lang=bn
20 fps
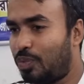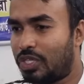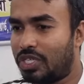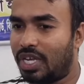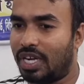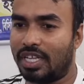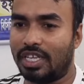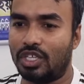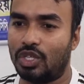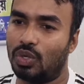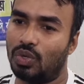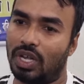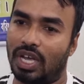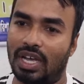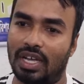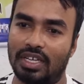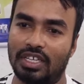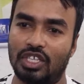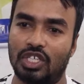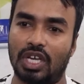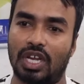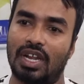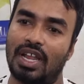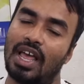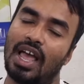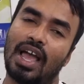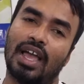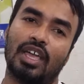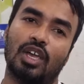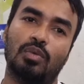স্পেশাল কিছু না
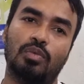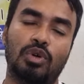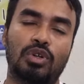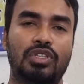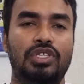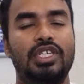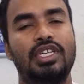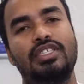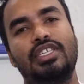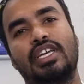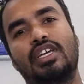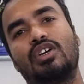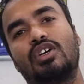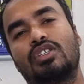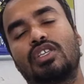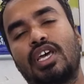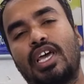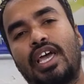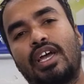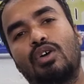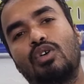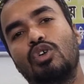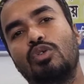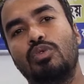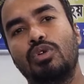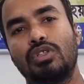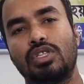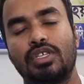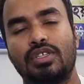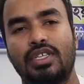ইনশাল্লাহ আগেও বলছি যেই কথা এখনো
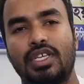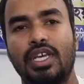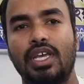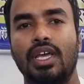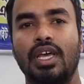বলতেছি